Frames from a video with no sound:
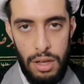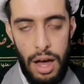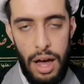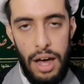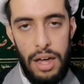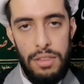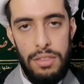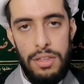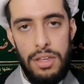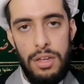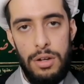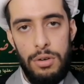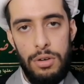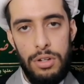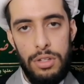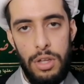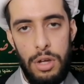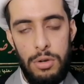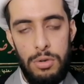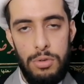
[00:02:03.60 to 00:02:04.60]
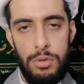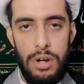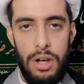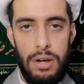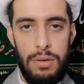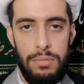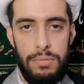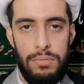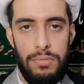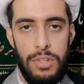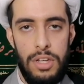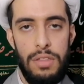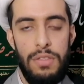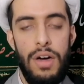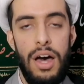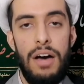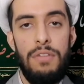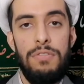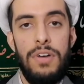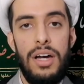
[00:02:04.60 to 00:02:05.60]
هذه النقطة الأولى
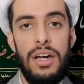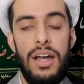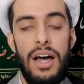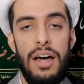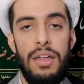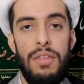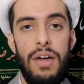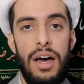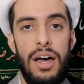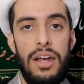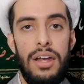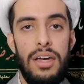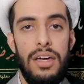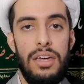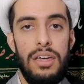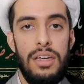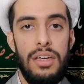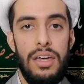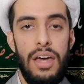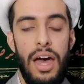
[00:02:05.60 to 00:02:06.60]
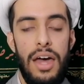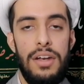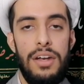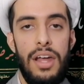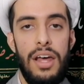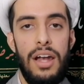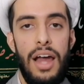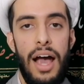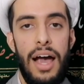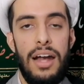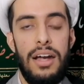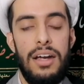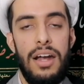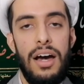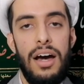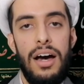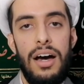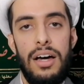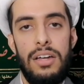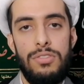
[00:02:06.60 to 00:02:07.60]
إضافة إلى ذلك أن
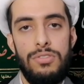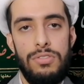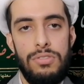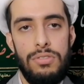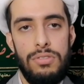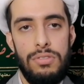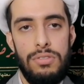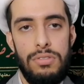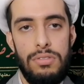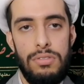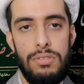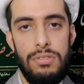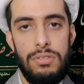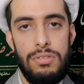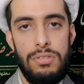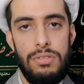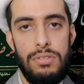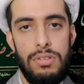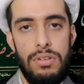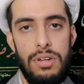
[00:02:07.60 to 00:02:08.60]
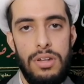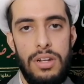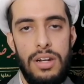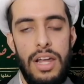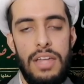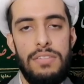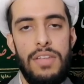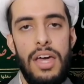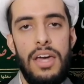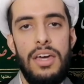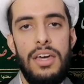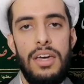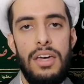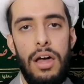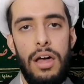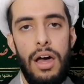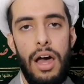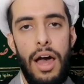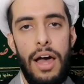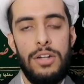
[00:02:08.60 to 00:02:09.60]
الحلاج لديه
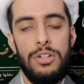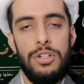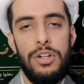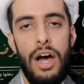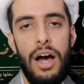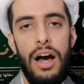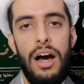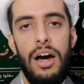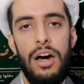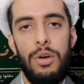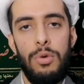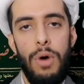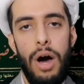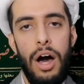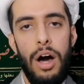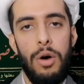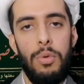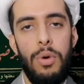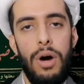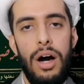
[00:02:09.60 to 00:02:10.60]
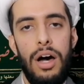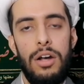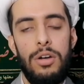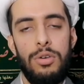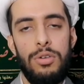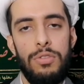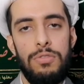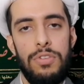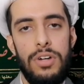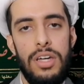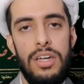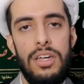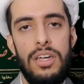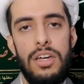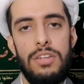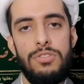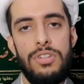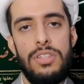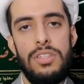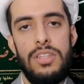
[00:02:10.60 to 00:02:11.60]
أشعار وأقوال كفرية
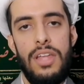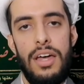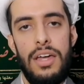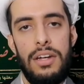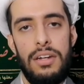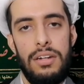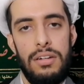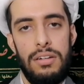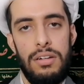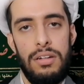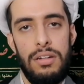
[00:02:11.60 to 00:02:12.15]
جدا